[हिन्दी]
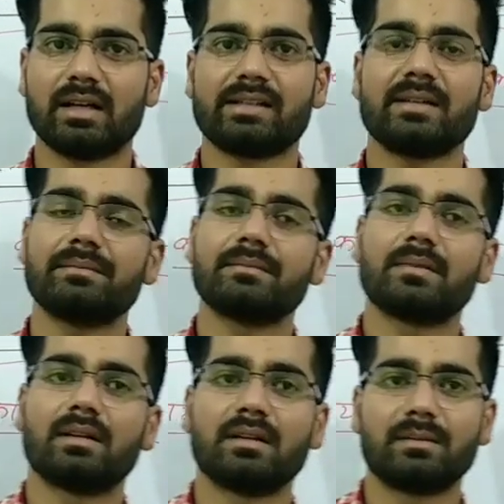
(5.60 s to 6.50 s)
आज हम
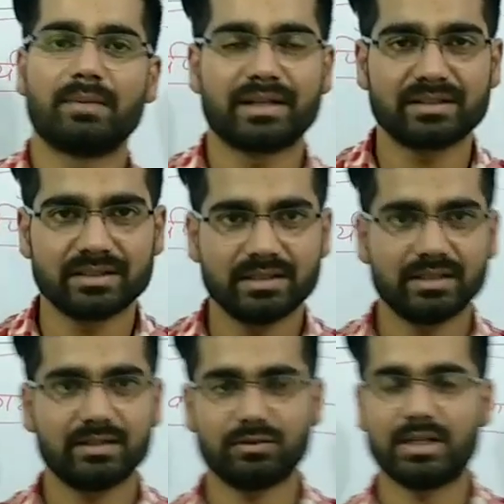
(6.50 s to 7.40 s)

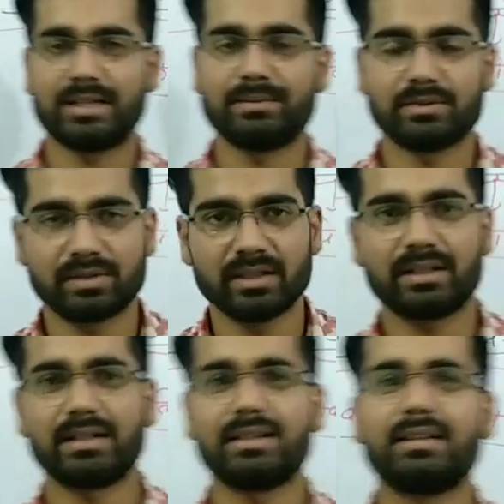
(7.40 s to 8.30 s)
भारतीय जो राजव्यवस्था
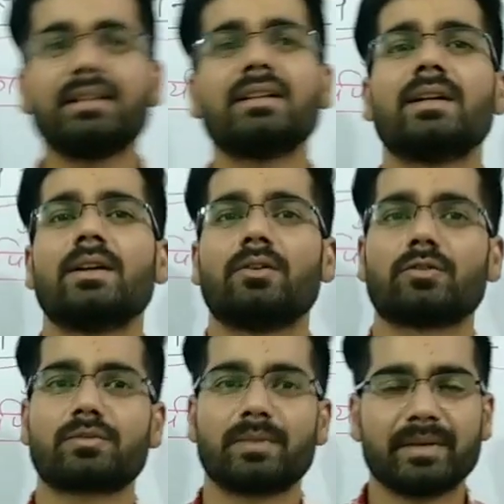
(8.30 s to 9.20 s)
कर रहे थे
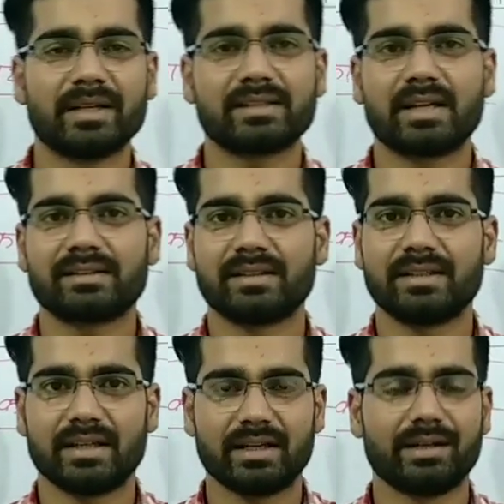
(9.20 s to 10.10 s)
उसमें मैंने शासन
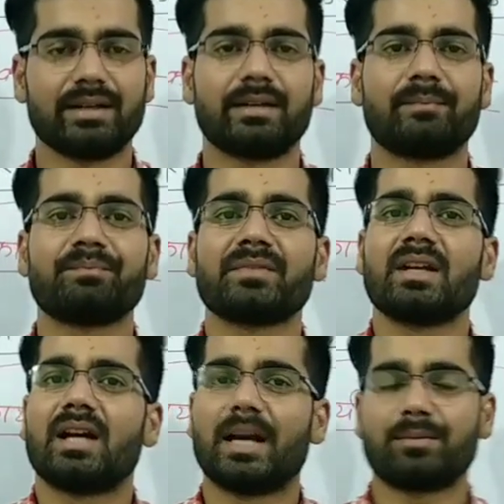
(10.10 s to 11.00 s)
के अंग
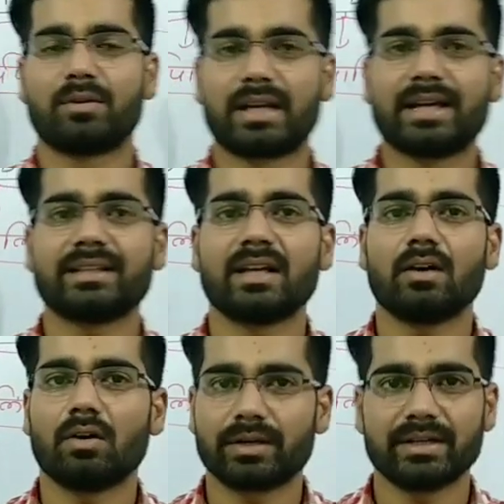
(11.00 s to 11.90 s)
आपको कराया था
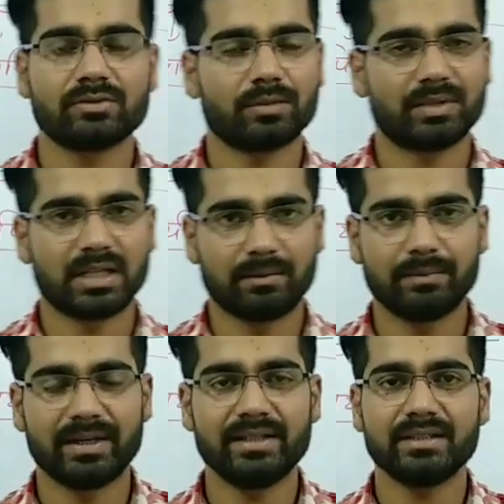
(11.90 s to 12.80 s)
ऑर्गेन्स ऑफ द
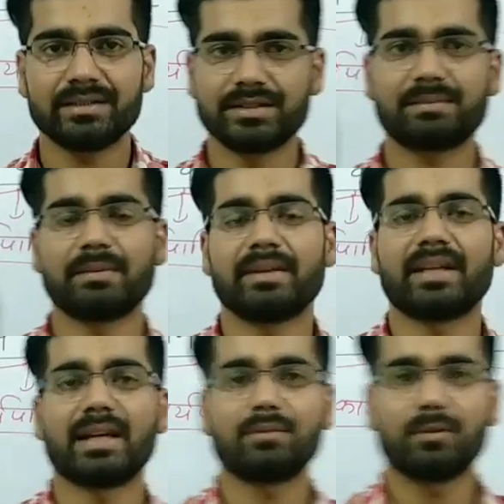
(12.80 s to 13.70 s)
गवर्नमेंट जिसमें
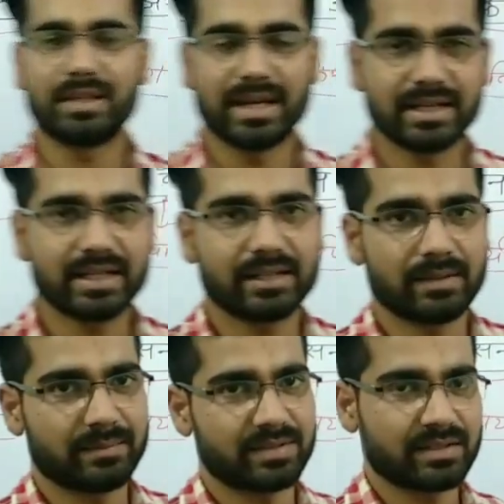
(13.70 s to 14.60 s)
मैंने आपको विधायिका के
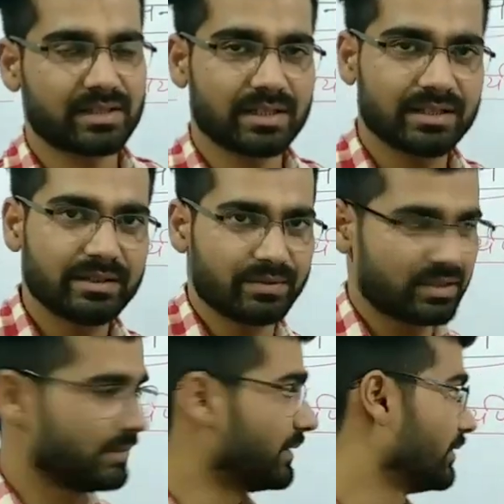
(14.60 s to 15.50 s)
बारे में चर्चा की थी
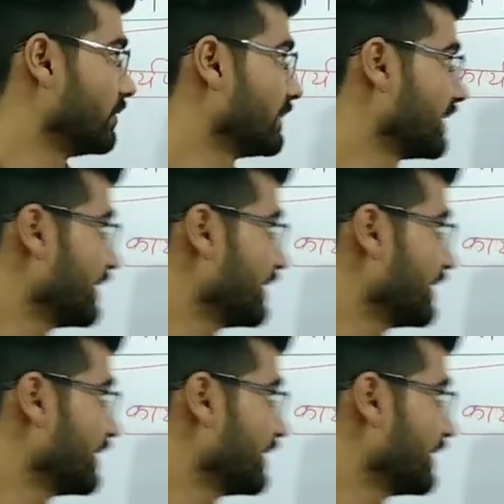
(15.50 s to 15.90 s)
पिछले वीडियो में